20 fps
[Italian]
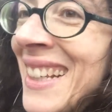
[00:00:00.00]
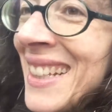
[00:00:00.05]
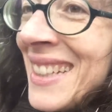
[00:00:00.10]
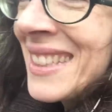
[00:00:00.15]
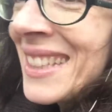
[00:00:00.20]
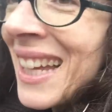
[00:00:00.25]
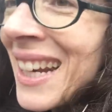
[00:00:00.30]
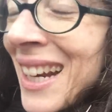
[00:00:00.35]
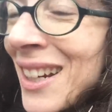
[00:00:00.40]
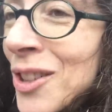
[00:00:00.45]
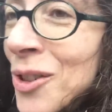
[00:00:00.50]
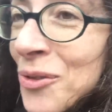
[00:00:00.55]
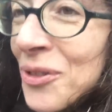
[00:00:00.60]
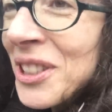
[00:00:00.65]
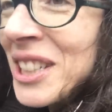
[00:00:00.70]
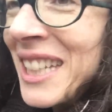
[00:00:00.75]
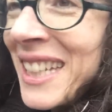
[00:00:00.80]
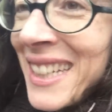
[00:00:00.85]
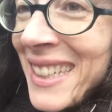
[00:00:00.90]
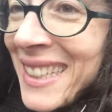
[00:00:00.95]
saranno
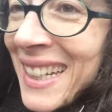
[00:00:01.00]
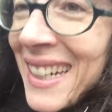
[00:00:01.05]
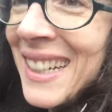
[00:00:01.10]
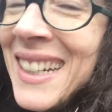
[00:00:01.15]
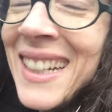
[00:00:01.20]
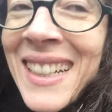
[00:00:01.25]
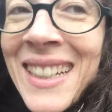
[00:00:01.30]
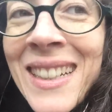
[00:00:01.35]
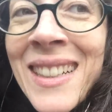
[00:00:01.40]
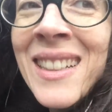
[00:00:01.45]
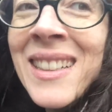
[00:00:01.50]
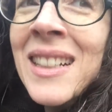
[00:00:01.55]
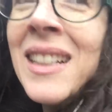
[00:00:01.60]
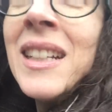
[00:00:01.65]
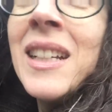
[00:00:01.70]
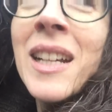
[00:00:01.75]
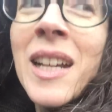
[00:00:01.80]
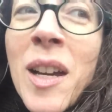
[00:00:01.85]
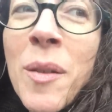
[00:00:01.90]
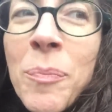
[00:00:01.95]
finite
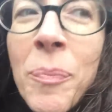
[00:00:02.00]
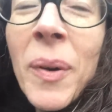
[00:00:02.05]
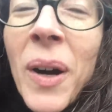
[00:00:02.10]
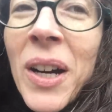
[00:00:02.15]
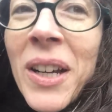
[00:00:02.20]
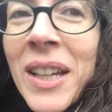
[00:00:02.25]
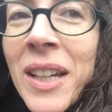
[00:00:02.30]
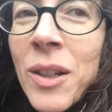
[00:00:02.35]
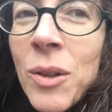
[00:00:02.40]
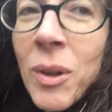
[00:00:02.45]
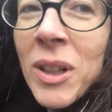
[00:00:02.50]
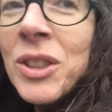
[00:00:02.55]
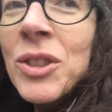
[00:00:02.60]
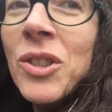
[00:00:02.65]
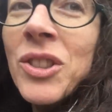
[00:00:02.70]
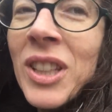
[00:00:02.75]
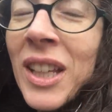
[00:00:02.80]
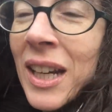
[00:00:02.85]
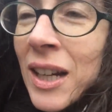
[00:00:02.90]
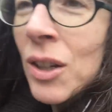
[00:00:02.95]
e poi
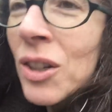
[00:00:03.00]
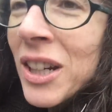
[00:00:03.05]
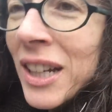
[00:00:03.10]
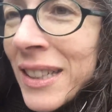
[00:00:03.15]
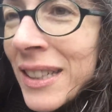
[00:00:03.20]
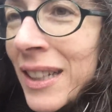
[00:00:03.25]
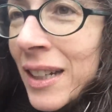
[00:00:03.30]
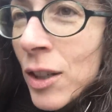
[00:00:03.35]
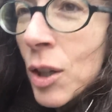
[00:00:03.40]
quando sarà ora di